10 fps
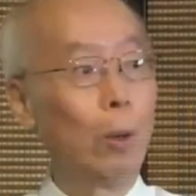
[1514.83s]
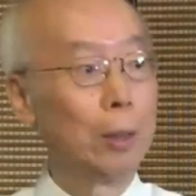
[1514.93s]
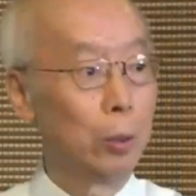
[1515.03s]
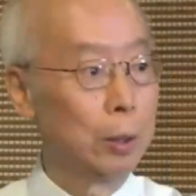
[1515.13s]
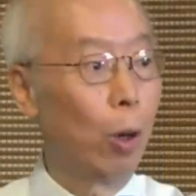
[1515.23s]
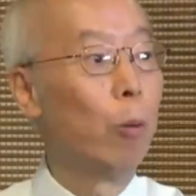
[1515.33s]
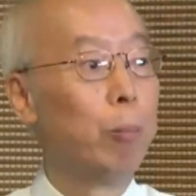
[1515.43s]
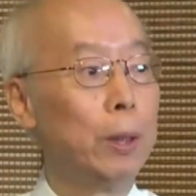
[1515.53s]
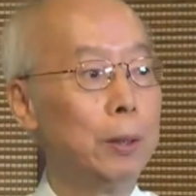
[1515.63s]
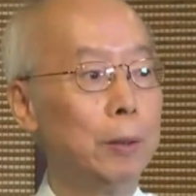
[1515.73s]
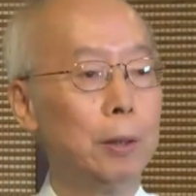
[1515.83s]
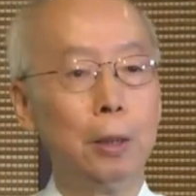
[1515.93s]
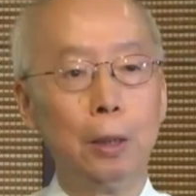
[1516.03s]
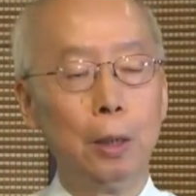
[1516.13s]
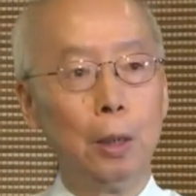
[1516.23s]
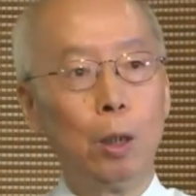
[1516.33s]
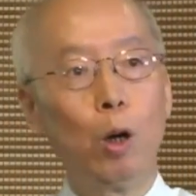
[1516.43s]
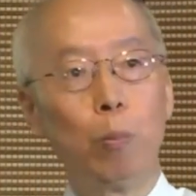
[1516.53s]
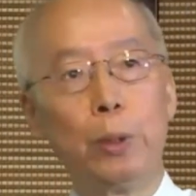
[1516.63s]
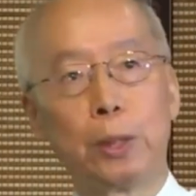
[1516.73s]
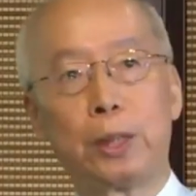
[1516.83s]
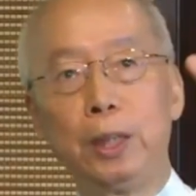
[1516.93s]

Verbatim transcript: 就是 hope，hope sees